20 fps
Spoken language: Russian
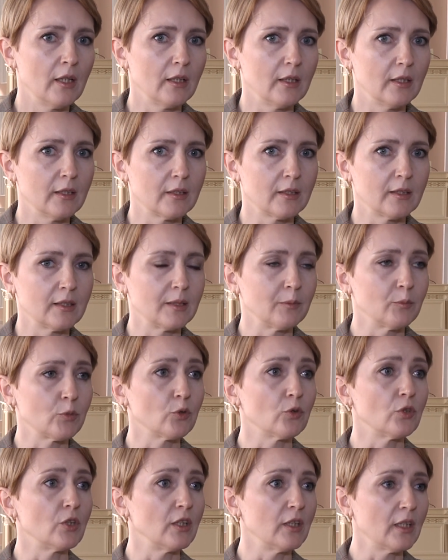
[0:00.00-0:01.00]
Это
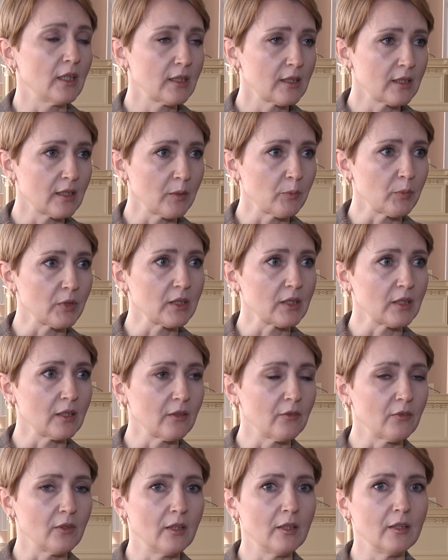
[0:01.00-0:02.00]
713
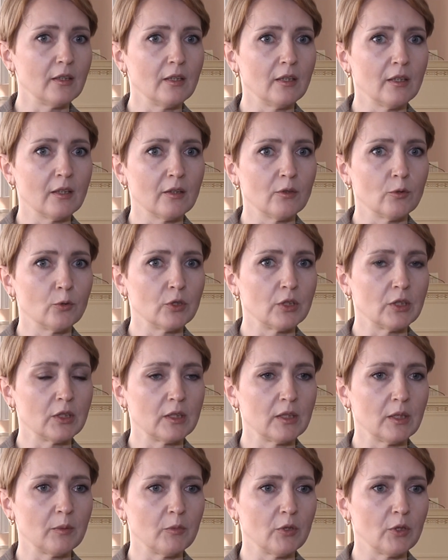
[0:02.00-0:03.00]
постановление о
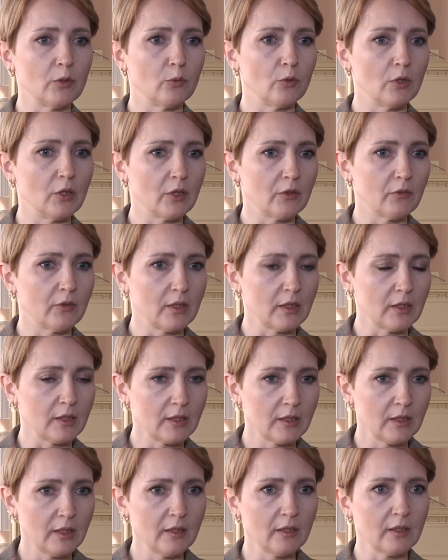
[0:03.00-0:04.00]
системе регулирования
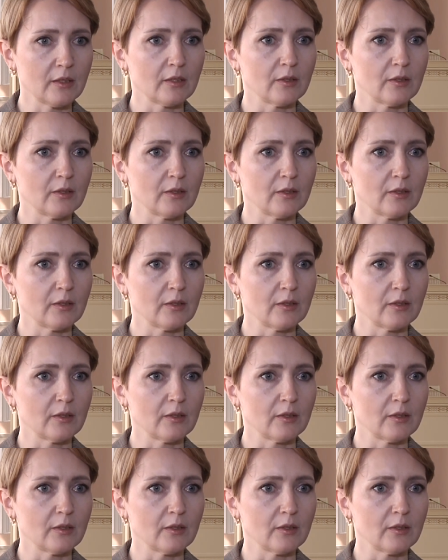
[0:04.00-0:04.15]
цен,